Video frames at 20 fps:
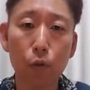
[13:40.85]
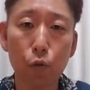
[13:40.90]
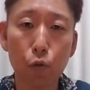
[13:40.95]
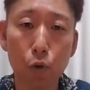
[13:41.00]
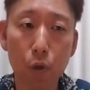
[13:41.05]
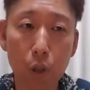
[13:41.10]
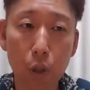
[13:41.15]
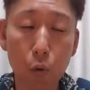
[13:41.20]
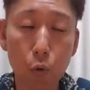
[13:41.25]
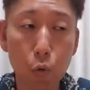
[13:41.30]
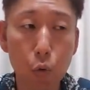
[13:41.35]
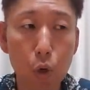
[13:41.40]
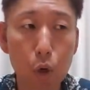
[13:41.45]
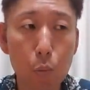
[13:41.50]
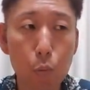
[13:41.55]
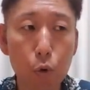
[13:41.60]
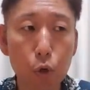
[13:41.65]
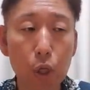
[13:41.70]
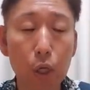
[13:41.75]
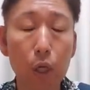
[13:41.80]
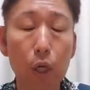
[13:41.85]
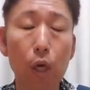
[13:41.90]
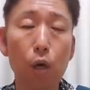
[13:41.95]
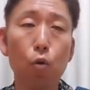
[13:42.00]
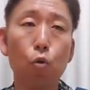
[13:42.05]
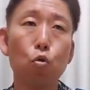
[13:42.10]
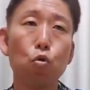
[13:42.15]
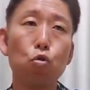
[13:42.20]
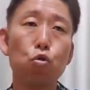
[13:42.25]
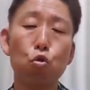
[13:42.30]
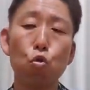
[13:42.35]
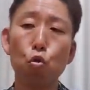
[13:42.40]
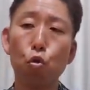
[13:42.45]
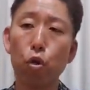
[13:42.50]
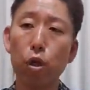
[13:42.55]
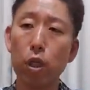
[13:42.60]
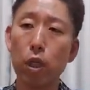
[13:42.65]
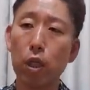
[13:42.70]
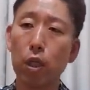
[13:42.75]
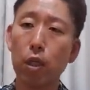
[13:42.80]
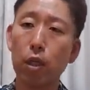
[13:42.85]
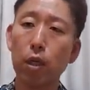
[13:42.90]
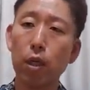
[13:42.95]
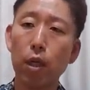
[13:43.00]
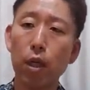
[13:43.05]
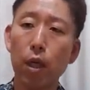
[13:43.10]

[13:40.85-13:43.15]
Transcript: というかねこれもね結構上位に